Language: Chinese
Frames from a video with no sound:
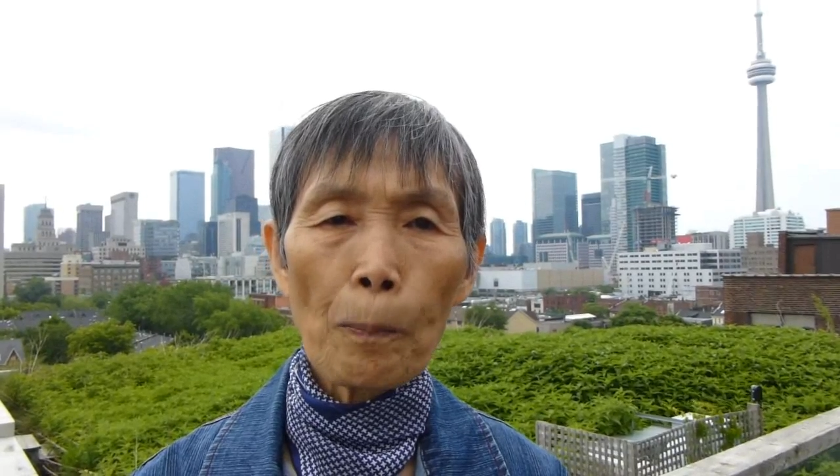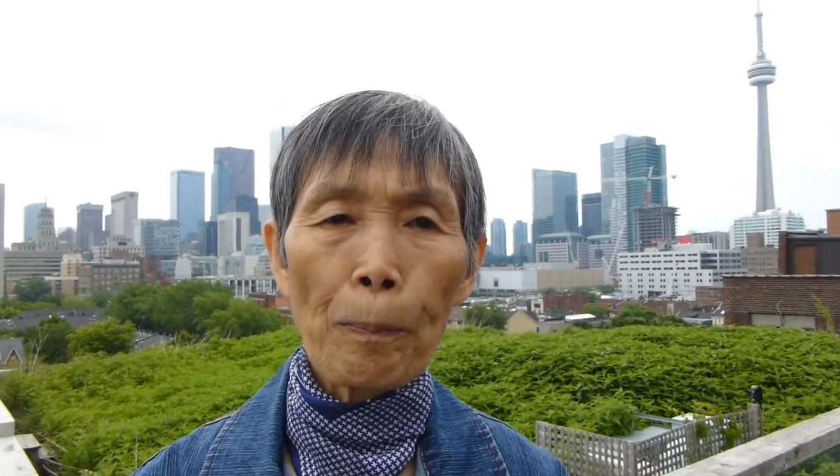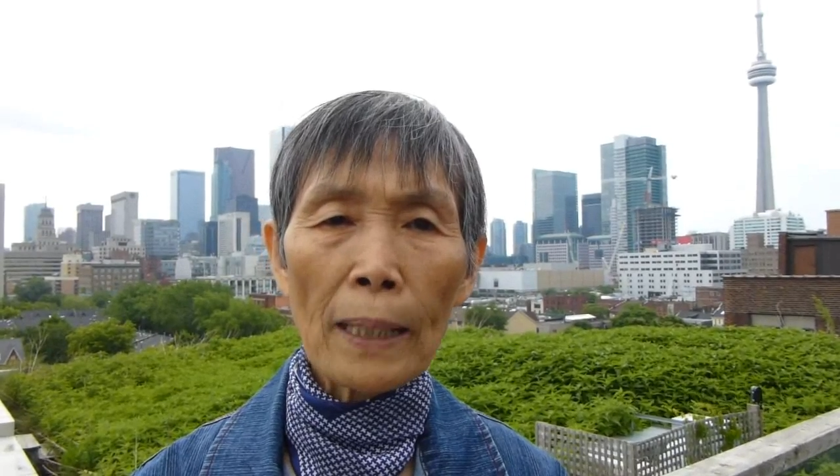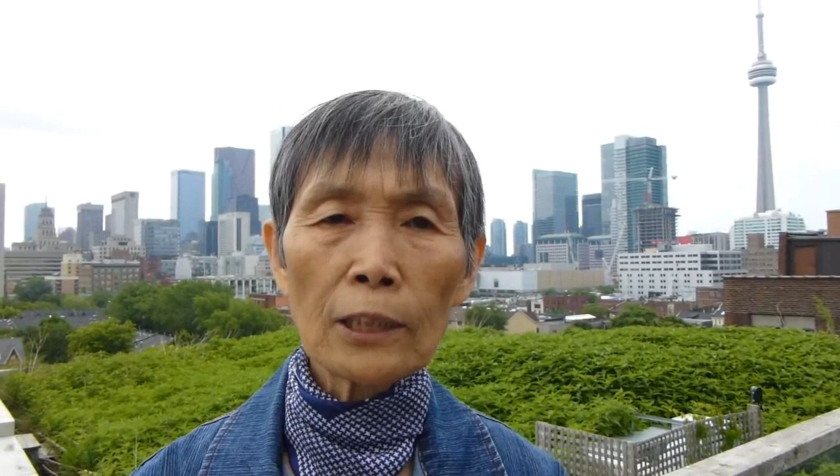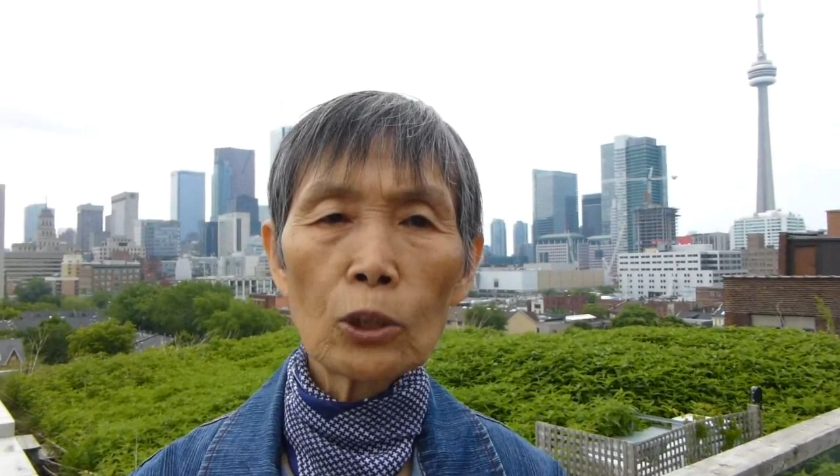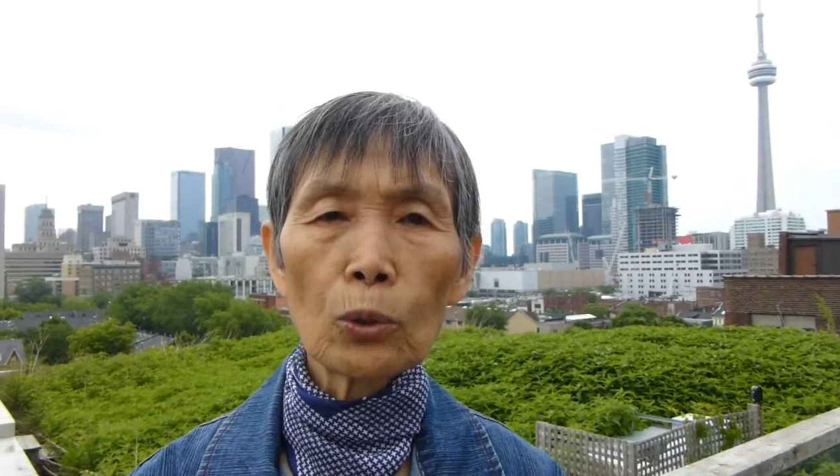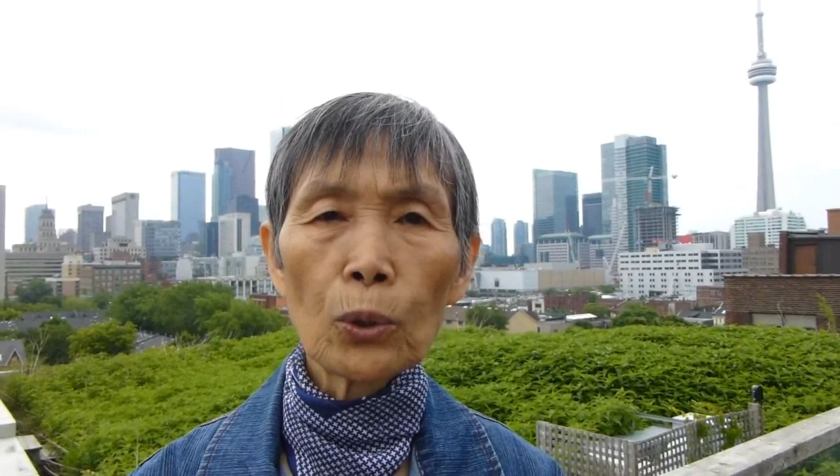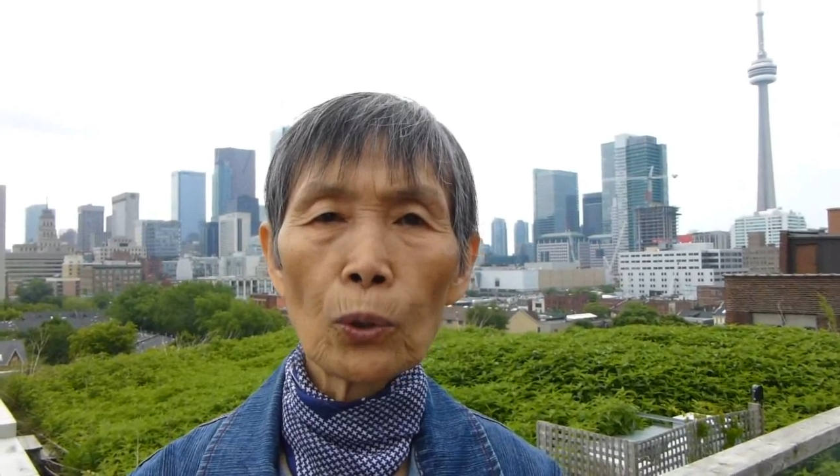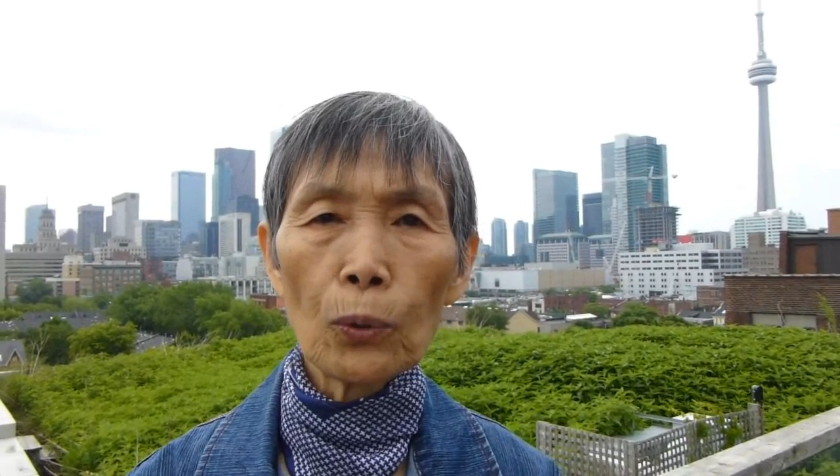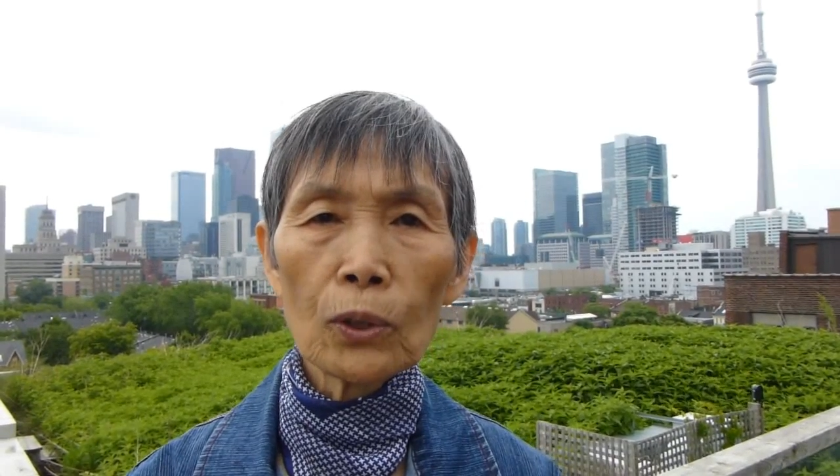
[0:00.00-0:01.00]
巴西总
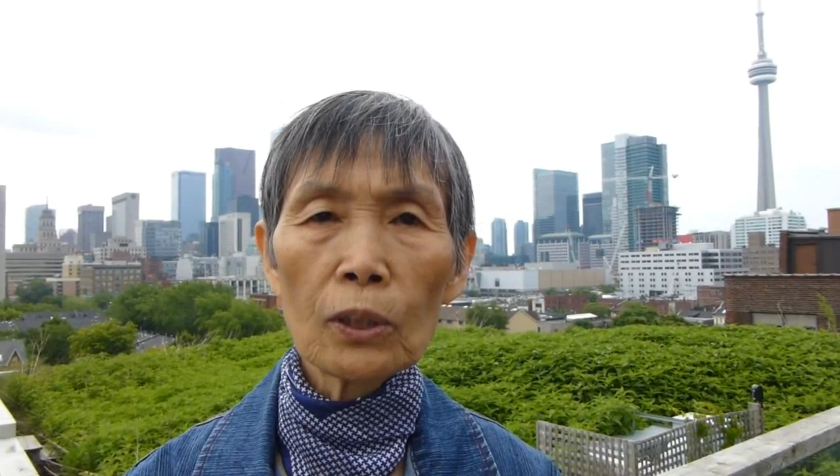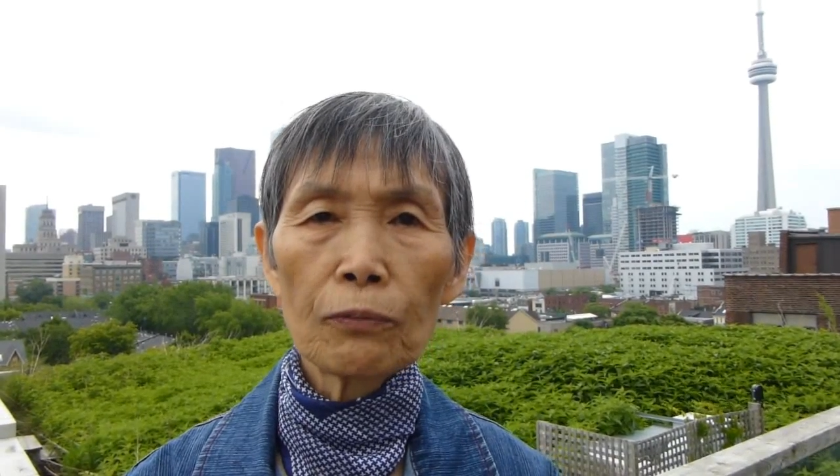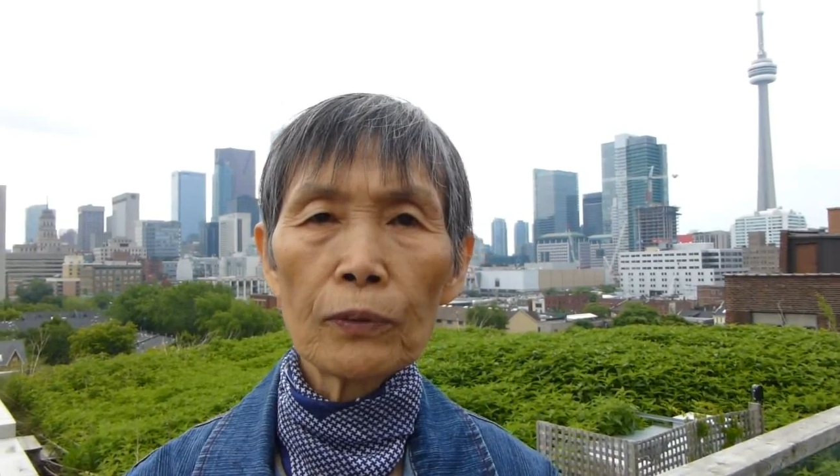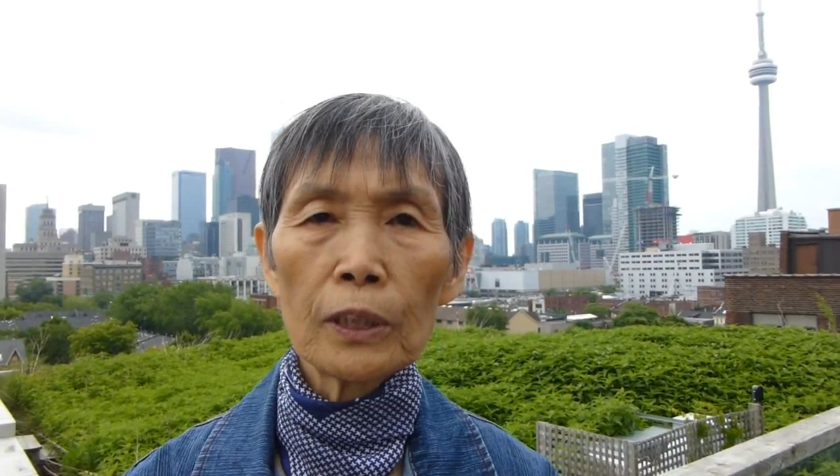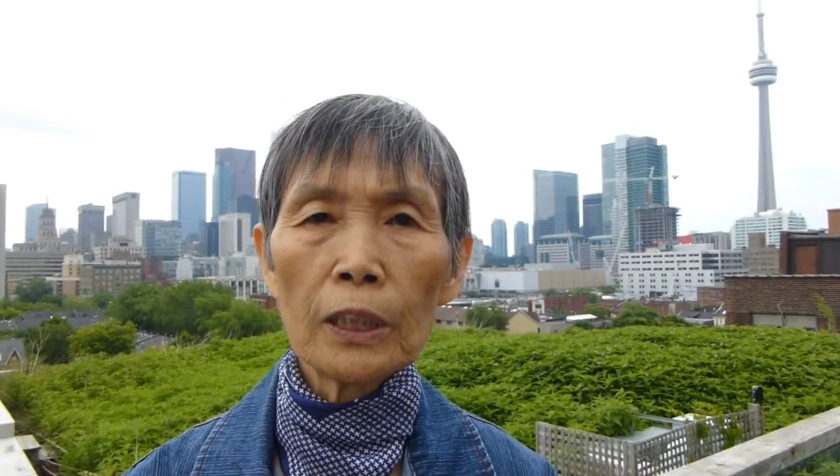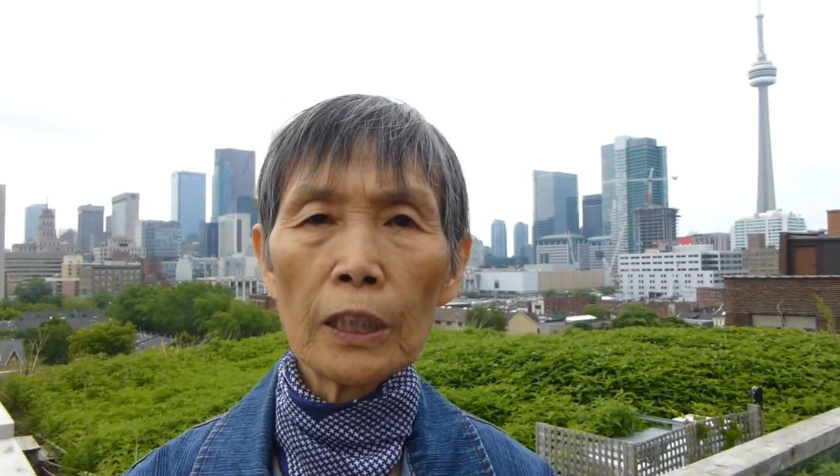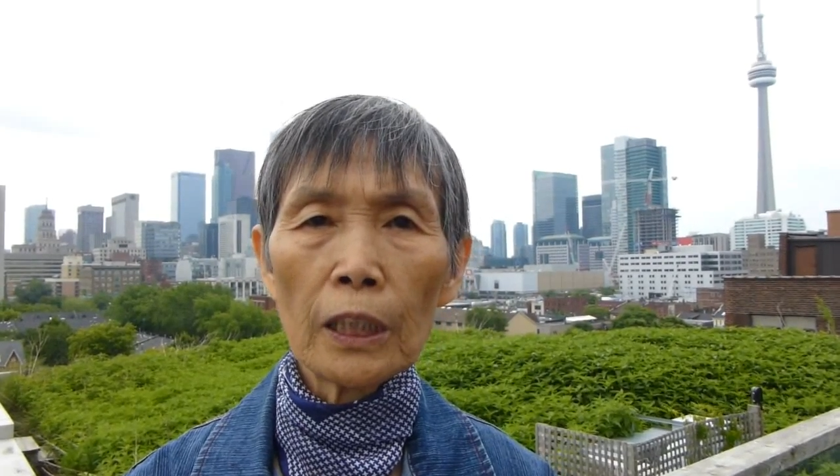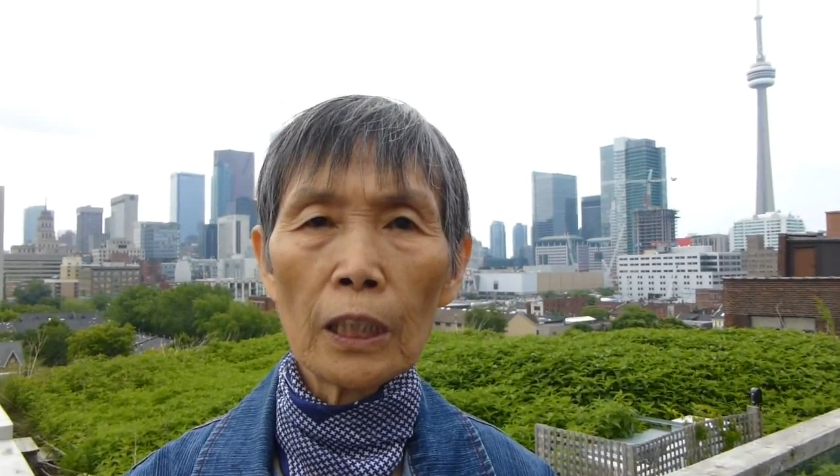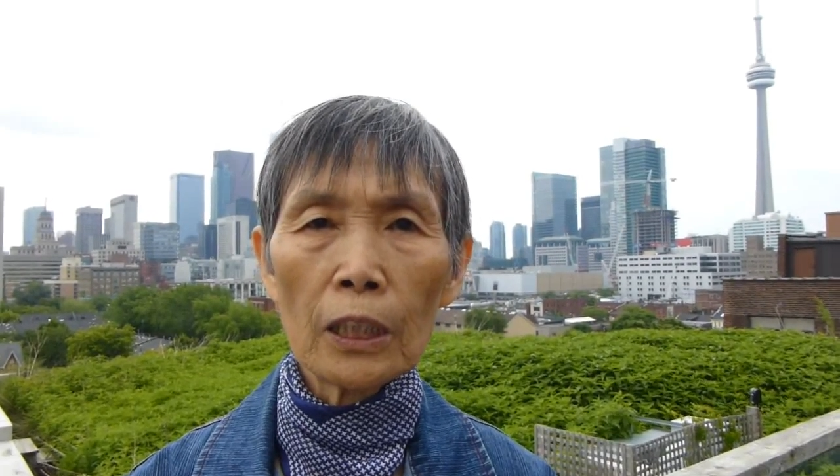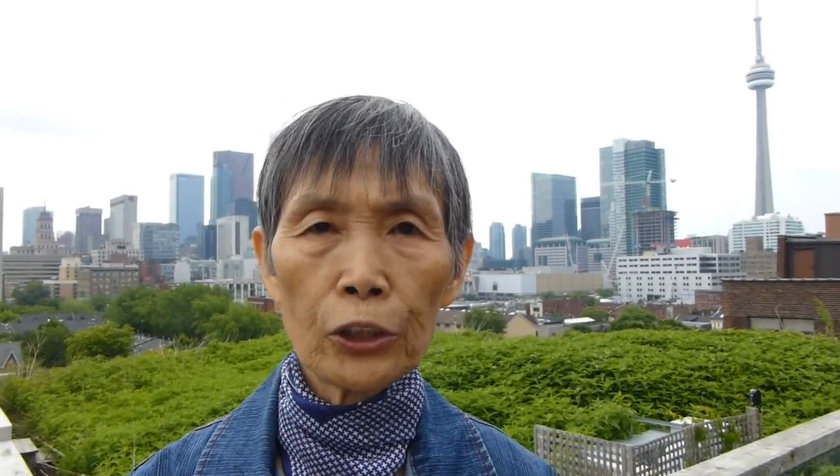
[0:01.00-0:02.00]
统罗斯福的那
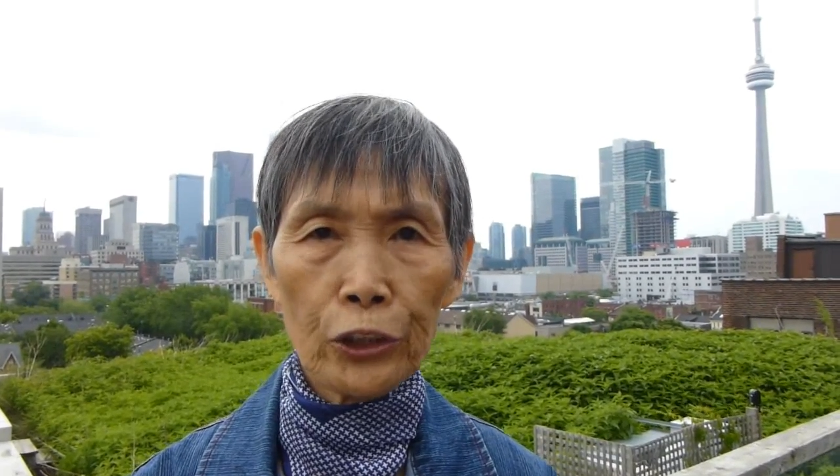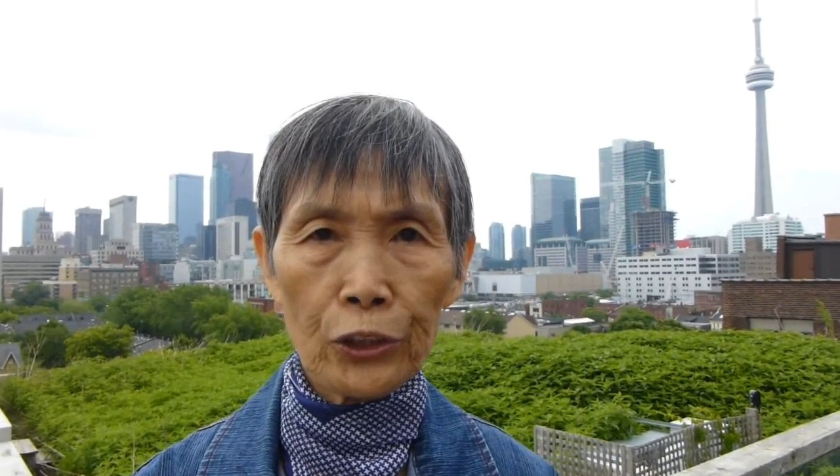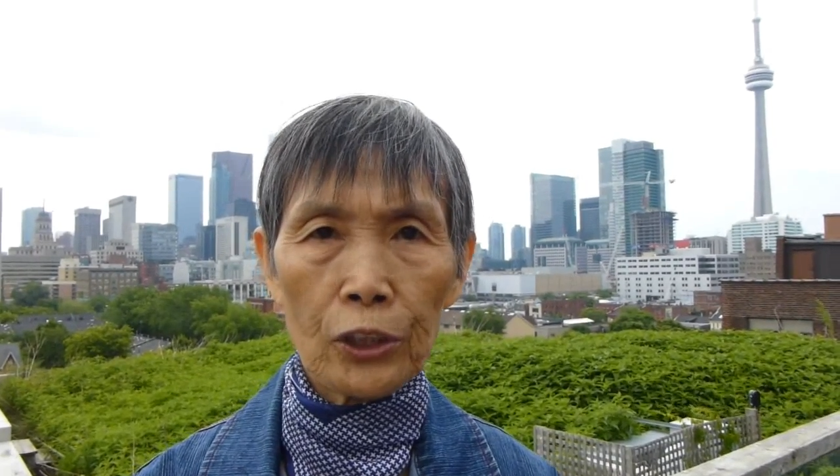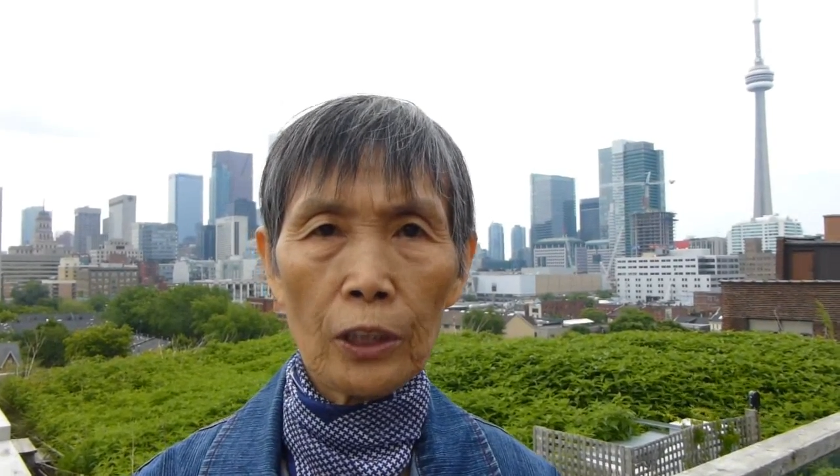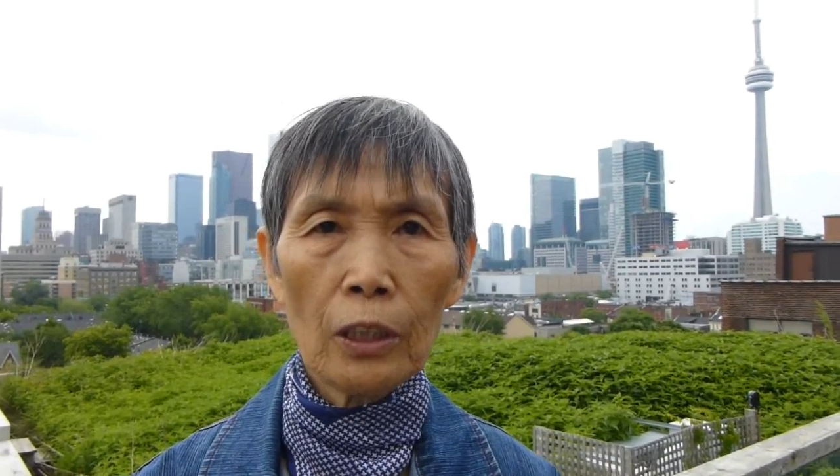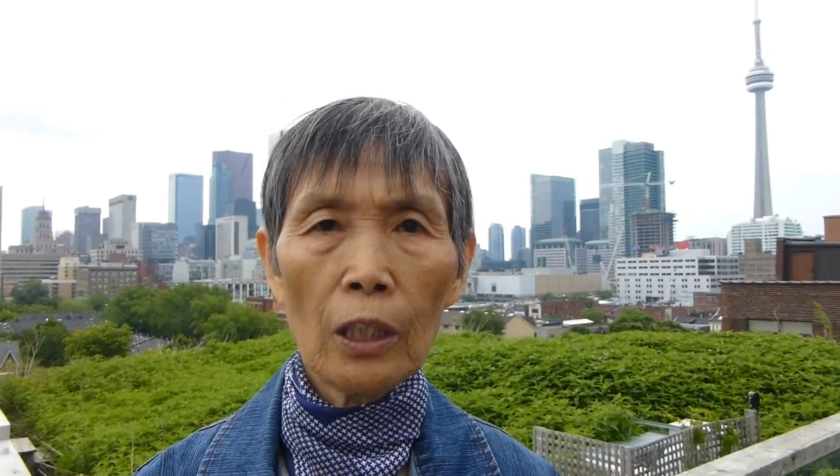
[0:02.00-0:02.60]
个事迹，